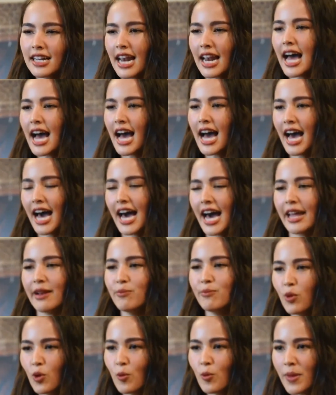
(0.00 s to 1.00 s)
กล้าหาญ
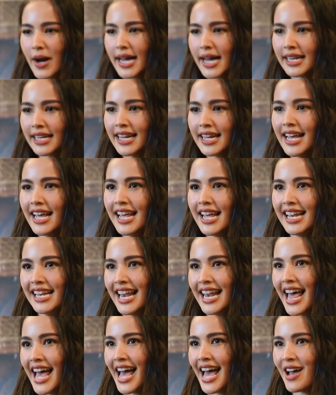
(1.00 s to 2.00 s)
มุ่งมั่น
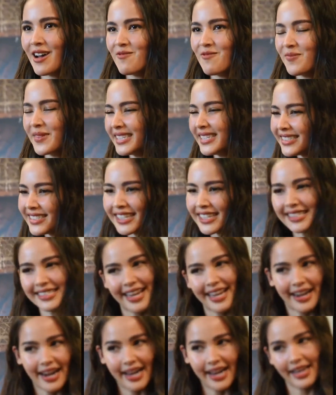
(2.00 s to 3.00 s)
และไม่เชื่อใจ
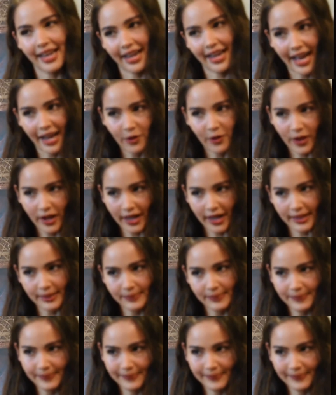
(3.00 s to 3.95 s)
ใครง่ายๆด้วยค่ะ